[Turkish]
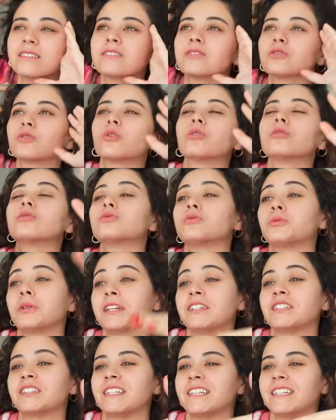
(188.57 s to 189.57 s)
zorlu
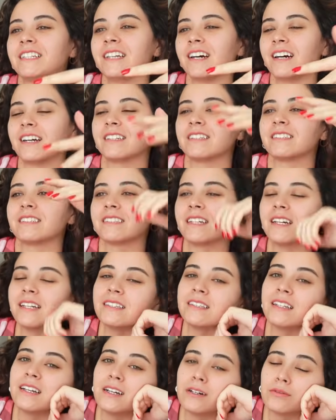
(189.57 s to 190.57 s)
süreçlerin ardından